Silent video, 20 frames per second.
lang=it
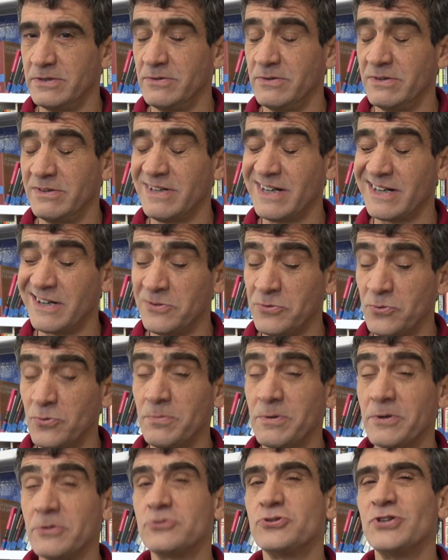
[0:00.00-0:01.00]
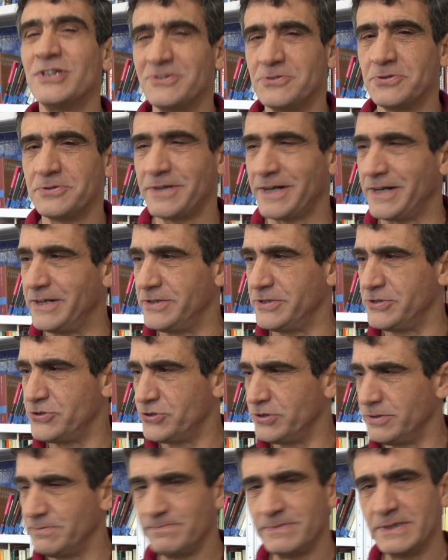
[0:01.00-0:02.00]
il decreto numero
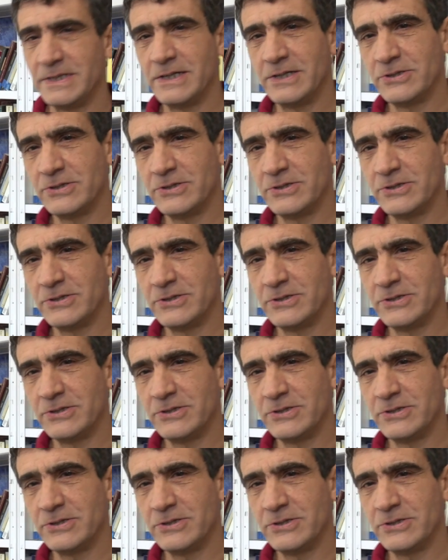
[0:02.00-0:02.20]
113.